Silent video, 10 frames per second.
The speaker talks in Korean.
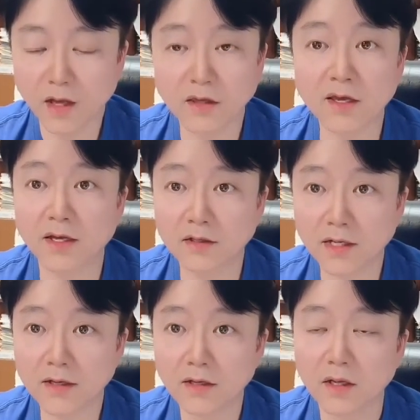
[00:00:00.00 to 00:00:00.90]
키가
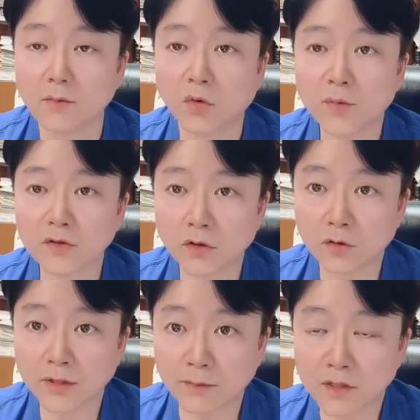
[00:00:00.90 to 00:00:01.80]
크다?
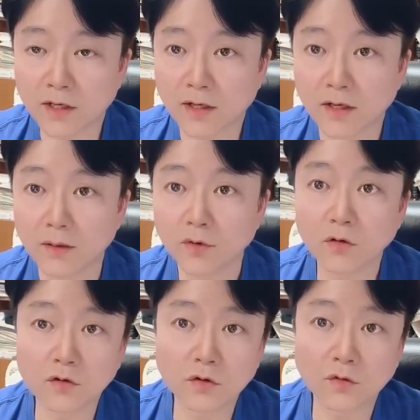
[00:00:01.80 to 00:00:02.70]
보편적으로 남자가
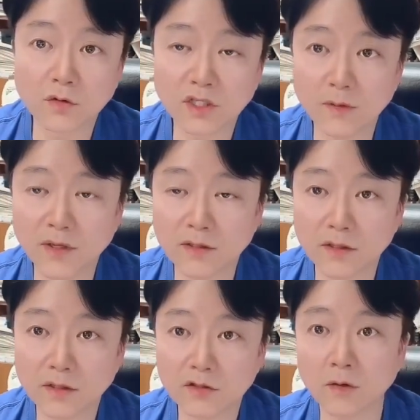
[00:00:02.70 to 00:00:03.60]
평균적으로
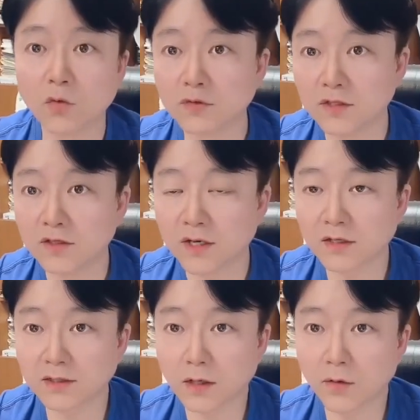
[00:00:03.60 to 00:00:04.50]
12.5cm가
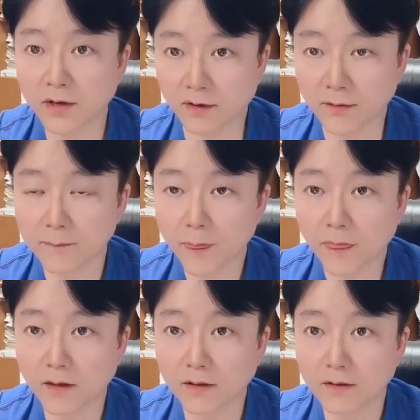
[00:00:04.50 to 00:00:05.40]
크다고 해요.
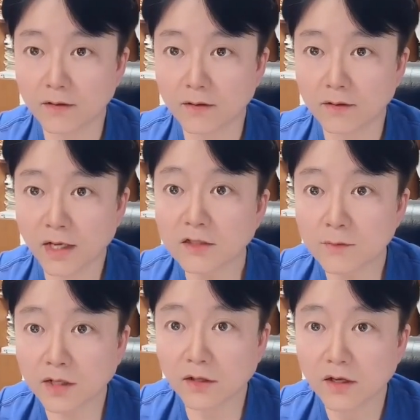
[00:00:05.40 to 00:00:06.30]

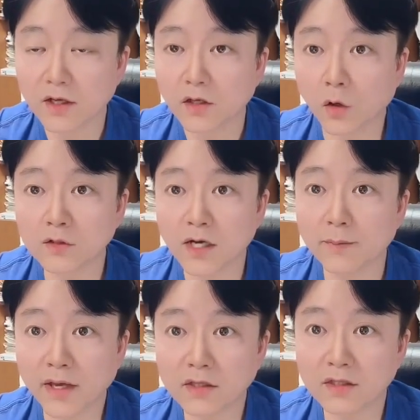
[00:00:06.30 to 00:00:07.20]
하지만 여자
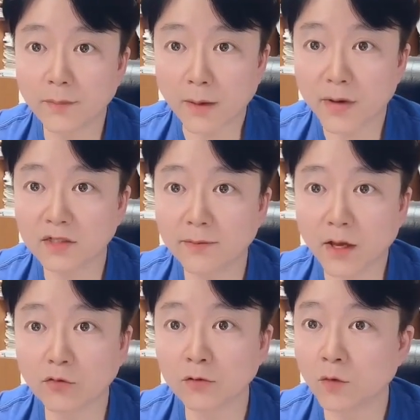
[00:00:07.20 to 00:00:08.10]
170, 180,
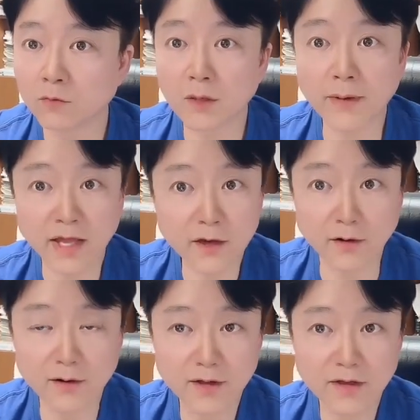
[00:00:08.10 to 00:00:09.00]
190 넘는 사람
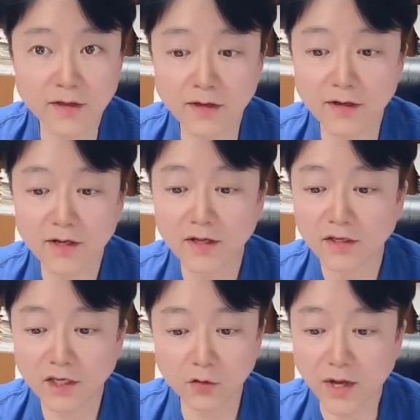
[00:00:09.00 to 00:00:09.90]
많아요. 그러니까
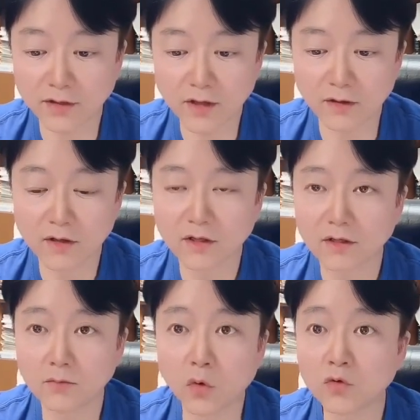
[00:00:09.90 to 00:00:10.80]
키도 아니에요.
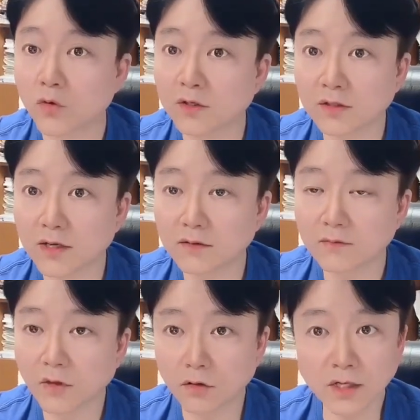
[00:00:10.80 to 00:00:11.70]
목소리 크다?
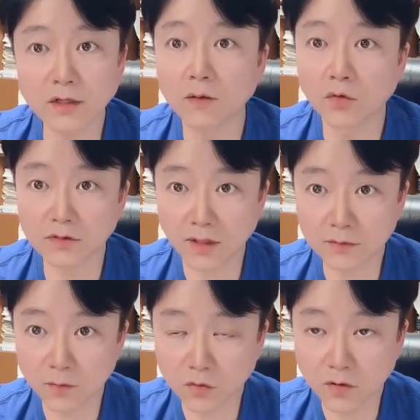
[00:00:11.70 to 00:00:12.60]
어, 당연히 목,
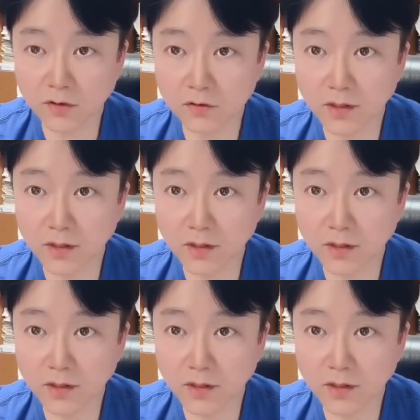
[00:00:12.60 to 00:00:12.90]
남자 목소리 크죠.